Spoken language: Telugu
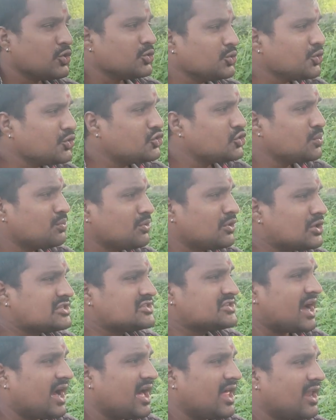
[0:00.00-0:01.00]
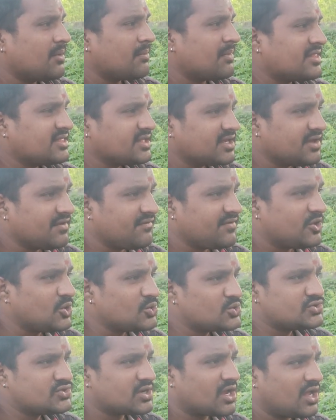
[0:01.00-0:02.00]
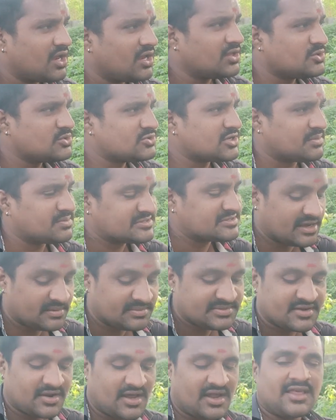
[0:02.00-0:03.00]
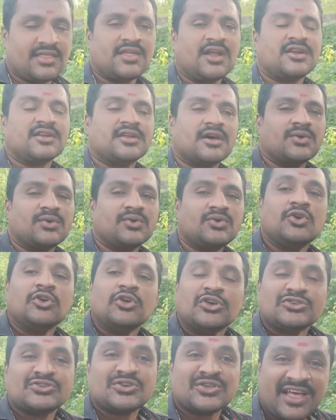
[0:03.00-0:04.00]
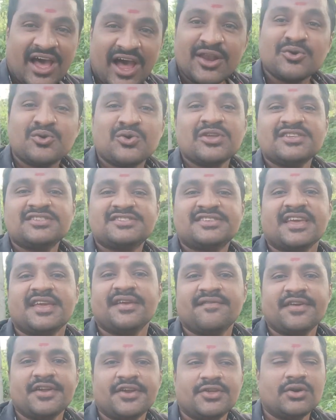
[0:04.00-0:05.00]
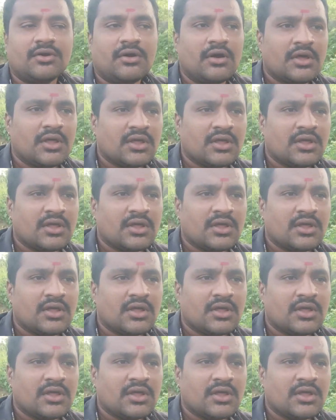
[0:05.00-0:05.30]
యూట్యూబ్లో చాలామందికి వ్యూస్ రాలేదు సబ్స్క్రైబ్స్ రాలేదంటారు సో దాని గురించే ఈ వీడియో